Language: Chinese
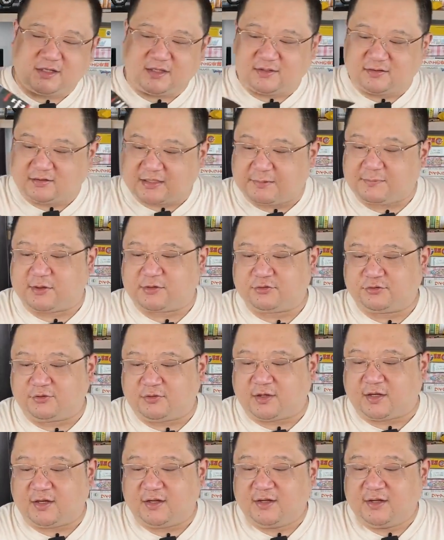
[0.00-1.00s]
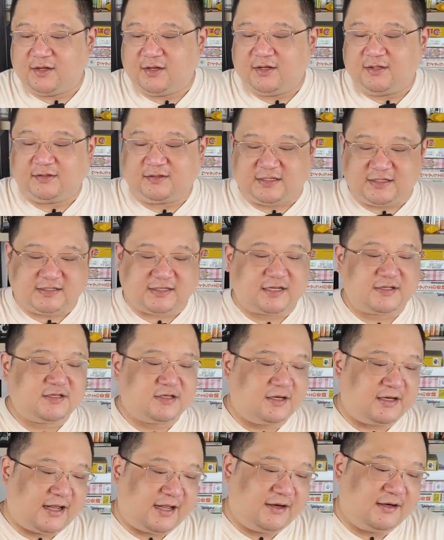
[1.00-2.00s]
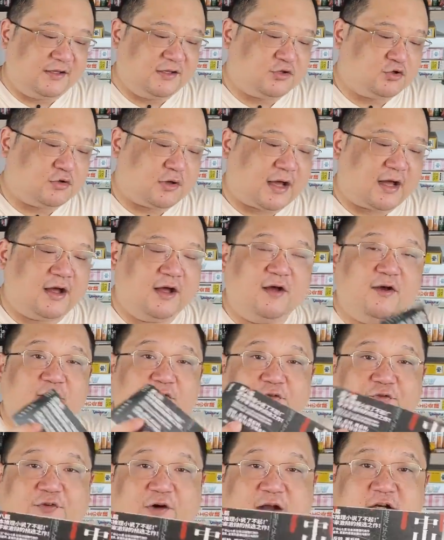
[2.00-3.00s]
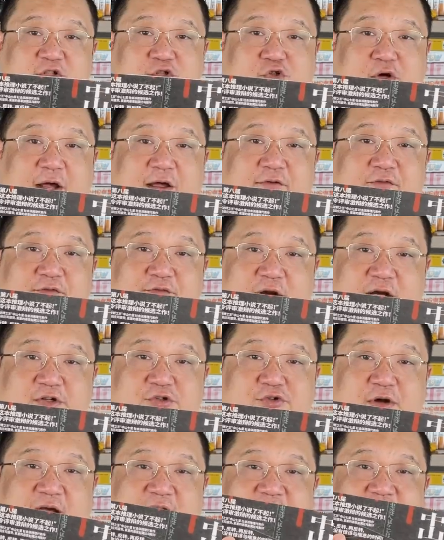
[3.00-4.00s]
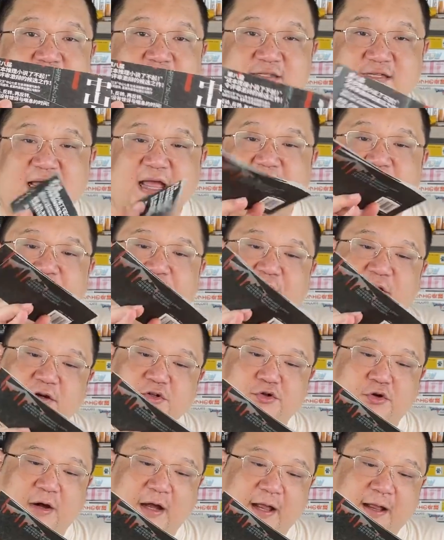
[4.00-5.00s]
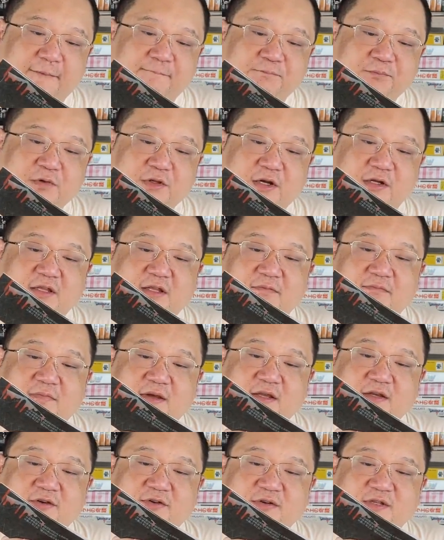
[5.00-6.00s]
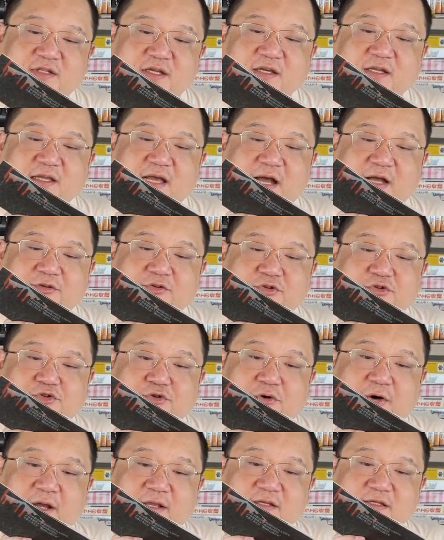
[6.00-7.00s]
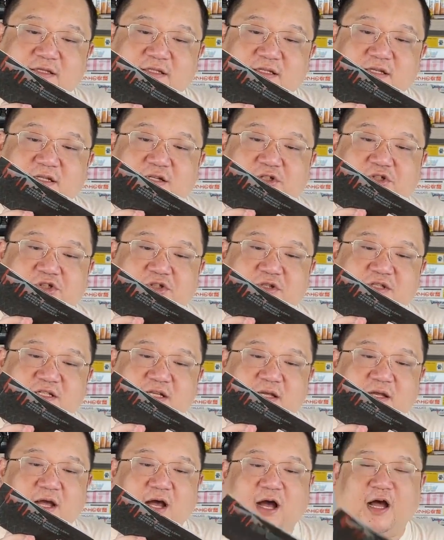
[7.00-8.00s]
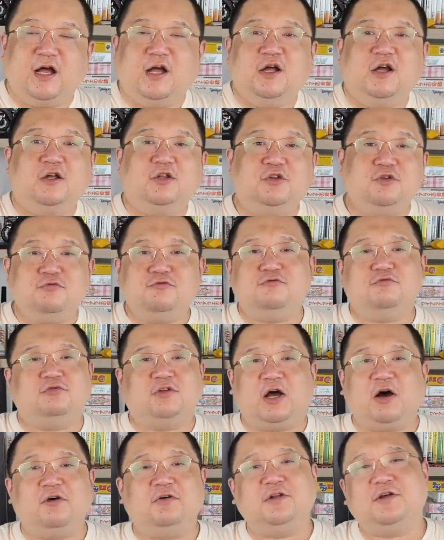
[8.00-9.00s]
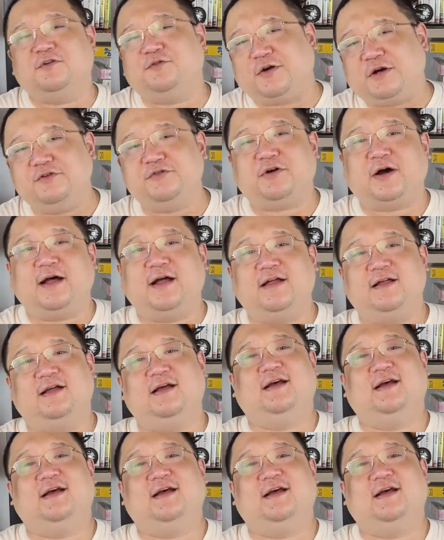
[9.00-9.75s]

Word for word: 理代表作，底下来了一句啊。反转，反转，再反转，让你没有惊讶与喘息的时间啊！怒涛的反转，